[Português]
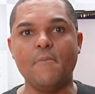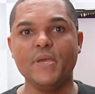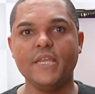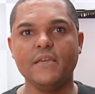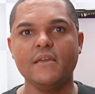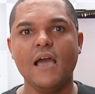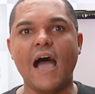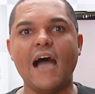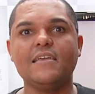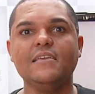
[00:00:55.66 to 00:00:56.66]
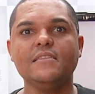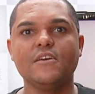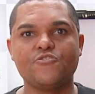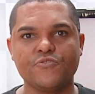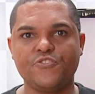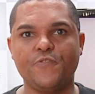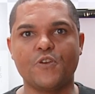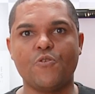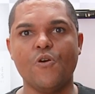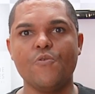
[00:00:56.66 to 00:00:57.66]
A Mirim ainda
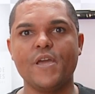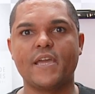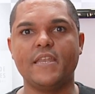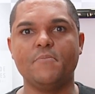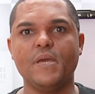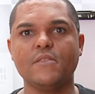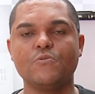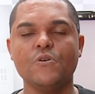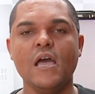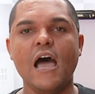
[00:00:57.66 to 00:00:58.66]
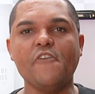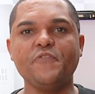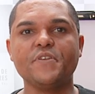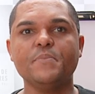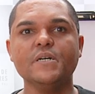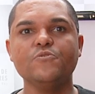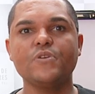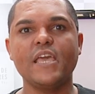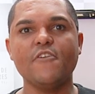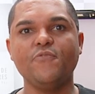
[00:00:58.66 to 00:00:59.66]
justificou o requerimento, afirmando
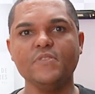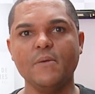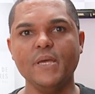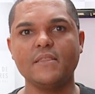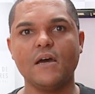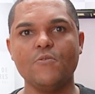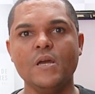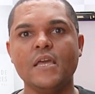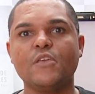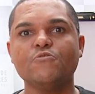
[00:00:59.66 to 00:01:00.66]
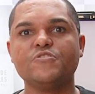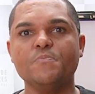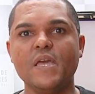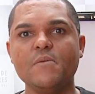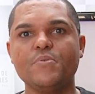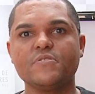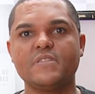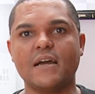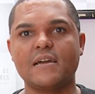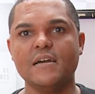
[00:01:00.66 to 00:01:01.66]
que é fundamental que os os membros
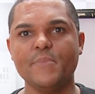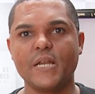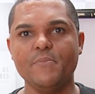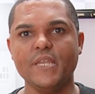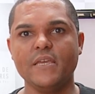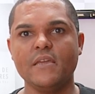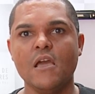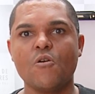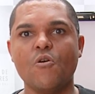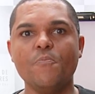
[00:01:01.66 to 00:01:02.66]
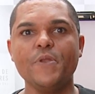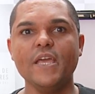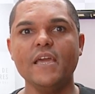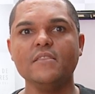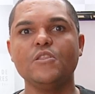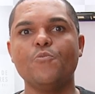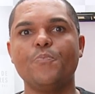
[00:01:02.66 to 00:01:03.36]
da Câmara Mirim compreendam